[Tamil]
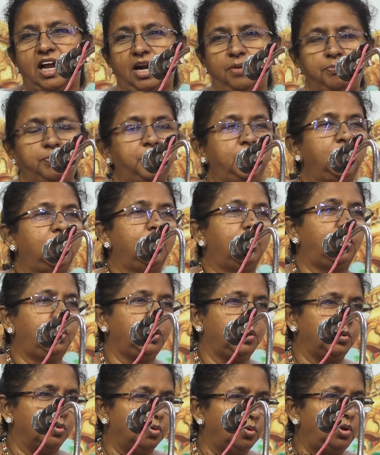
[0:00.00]

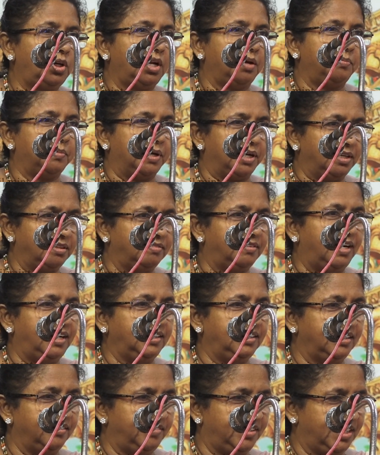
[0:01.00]
நட்புகளோடு கூட்டமாக
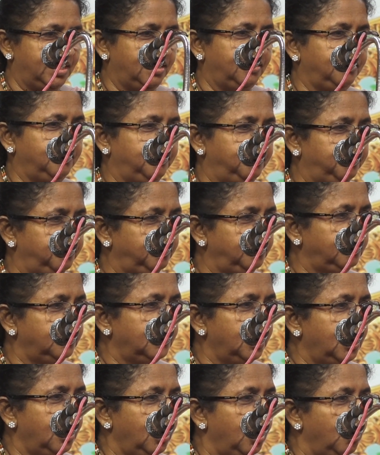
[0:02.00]
வாழ்ந்தவர்கள்
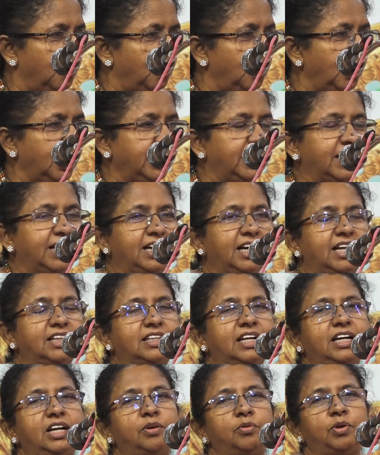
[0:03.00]
உங்களுக்கு
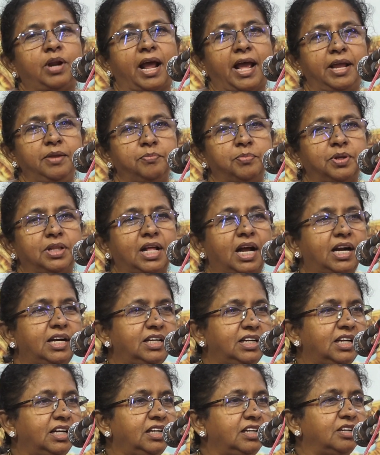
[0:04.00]
கிட்டத்தட்ட ஒரு ஐம்பது
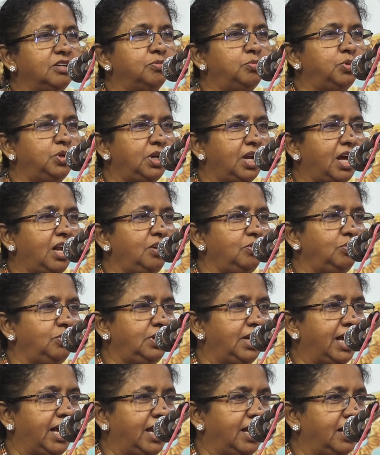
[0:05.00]
ஆண்டுகளுக்கு முன்னால் உள்ள